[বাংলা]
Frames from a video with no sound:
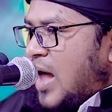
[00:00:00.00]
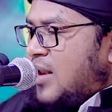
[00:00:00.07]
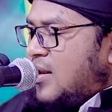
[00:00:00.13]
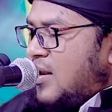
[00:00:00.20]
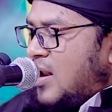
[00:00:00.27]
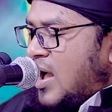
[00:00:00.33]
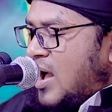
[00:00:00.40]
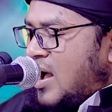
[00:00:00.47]

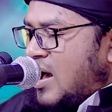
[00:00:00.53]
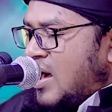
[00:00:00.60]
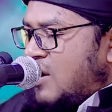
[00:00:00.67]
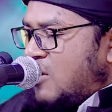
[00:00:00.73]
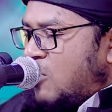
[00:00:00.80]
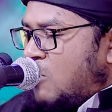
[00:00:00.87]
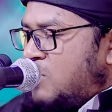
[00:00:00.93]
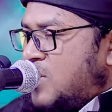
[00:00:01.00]
আল্লাহর
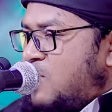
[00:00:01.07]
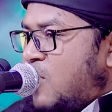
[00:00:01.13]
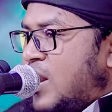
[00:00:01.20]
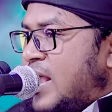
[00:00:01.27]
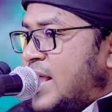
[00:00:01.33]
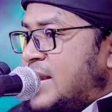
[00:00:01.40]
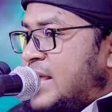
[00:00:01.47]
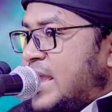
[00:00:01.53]
নবী
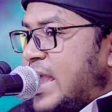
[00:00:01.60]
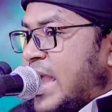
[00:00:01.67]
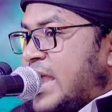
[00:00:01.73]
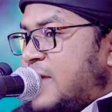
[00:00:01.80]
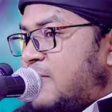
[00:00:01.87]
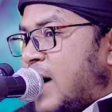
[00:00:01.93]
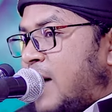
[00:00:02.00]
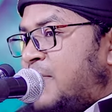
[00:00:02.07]
বলেন
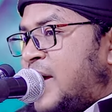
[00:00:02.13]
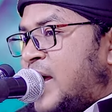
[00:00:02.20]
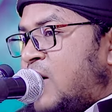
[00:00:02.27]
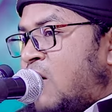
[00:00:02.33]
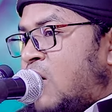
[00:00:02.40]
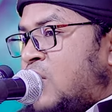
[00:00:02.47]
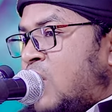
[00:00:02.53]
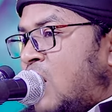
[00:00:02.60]
এইভাবে
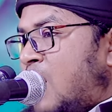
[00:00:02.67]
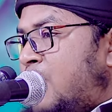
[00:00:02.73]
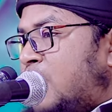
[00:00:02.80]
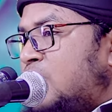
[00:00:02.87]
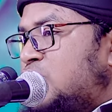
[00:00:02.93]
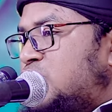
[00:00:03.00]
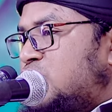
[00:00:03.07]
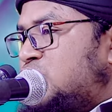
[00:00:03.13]

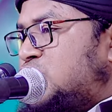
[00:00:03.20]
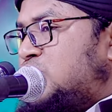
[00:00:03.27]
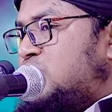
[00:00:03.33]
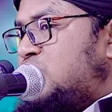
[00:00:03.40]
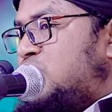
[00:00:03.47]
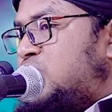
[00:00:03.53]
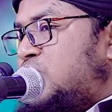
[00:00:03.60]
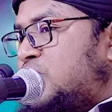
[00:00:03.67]
অনবরত
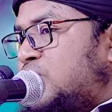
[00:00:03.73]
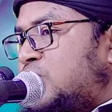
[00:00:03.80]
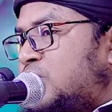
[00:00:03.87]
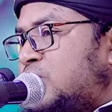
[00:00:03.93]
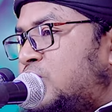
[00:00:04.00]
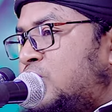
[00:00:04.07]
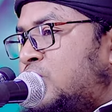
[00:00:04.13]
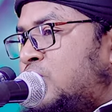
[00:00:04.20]

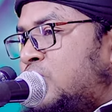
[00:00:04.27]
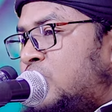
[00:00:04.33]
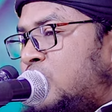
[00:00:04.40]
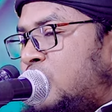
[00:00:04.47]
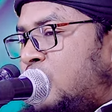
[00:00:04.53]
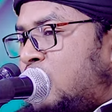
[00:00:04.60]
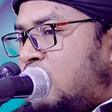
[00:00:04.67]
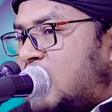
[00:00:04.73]

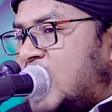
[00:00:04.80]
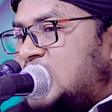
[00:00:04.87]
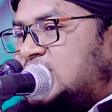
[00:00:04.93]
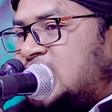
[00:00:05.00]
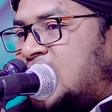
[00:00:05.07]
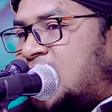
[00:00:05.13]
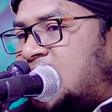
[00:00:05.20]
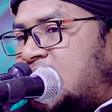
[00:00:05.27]
সত্তর
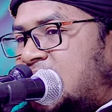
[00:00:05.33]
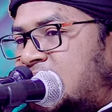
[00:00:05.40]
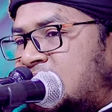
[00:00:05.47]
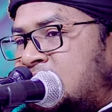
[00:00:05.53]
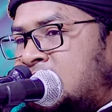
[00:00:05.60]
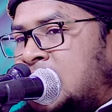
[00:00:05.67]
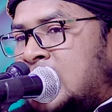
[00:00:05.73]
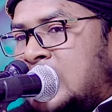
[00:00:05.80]
হাজার
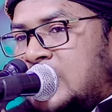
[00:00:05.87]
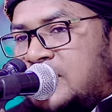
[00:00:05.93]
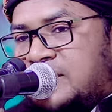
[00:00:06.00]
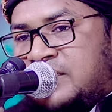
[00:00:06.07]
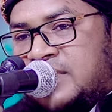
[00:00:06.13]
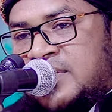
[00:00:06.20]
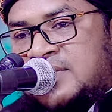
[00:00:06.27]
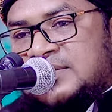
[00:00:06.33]

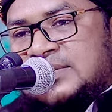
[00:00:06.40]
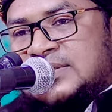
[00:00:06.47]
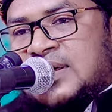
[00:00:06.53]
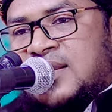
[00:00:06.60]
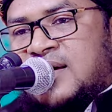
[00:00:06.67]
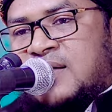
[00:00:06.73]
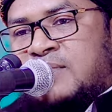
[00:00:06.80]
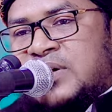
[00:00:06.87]

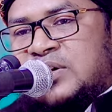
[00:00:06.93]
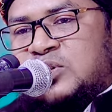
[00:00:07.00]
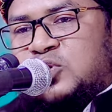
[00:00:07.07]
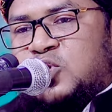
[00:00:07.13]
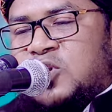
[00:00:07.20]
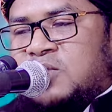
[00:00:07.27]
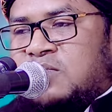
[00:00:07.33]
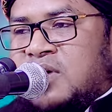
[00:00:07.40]
ফেরিস্তারা
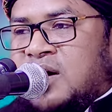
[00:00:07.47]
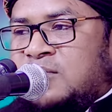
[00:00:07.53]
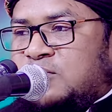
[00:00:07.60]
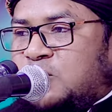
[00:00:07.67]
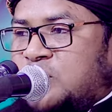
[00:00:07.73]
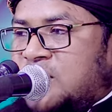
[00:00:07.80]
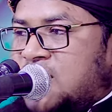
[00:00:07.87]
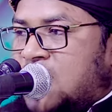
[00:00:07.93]
বাইতুল
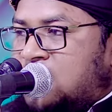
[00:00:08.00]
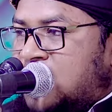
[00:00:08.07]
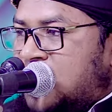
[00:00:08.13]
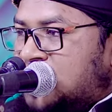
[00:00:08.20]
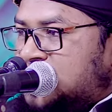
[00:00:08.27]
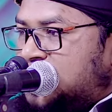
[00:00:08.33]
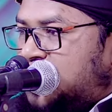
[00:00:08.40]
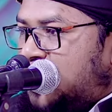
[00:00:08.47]
মুরে
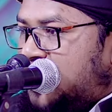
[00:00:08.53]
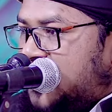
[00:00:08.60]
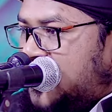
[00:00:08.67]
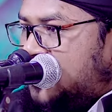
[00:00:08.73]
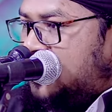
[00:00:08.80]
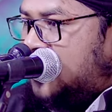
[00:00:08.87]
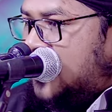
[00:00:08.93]
নামাজ পড়েন